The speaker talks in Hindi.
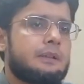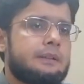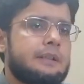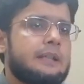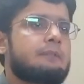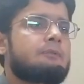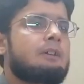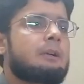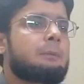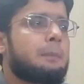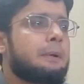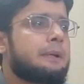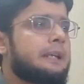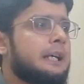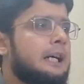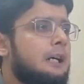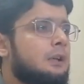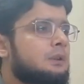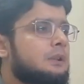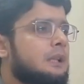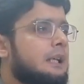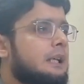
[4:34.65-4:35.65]
टीम वर्क में क्या
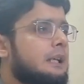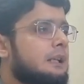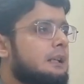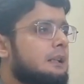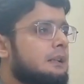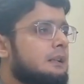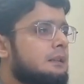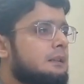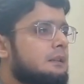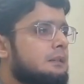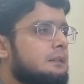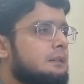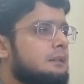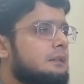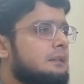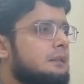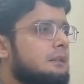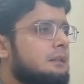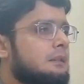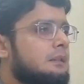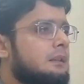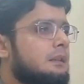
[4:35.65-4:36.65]
होता
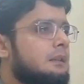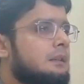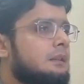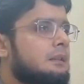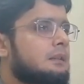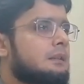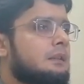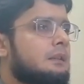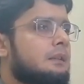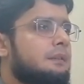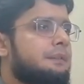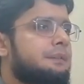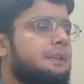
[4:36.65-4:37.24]
है